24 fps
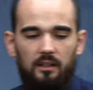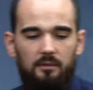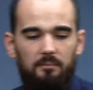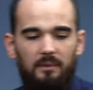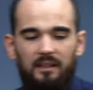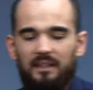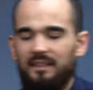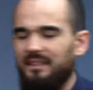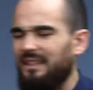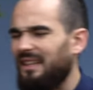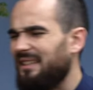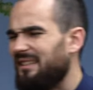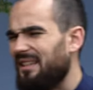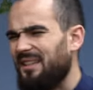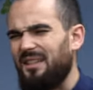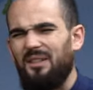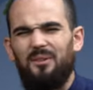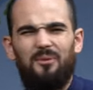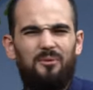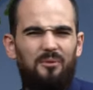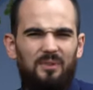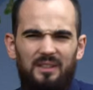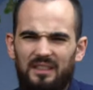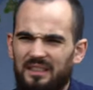Ich meine, es lässt sich
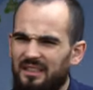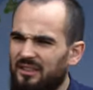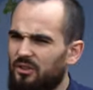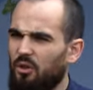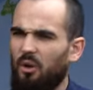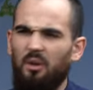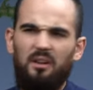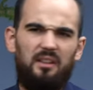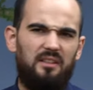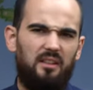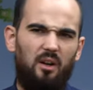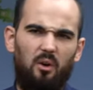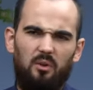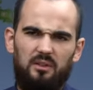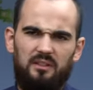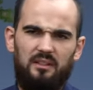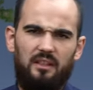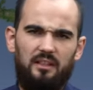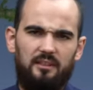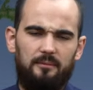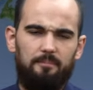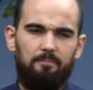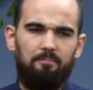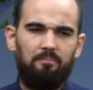hier viel Tolles
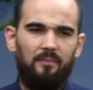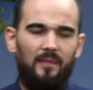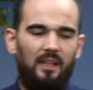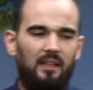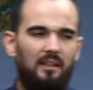rauslesen.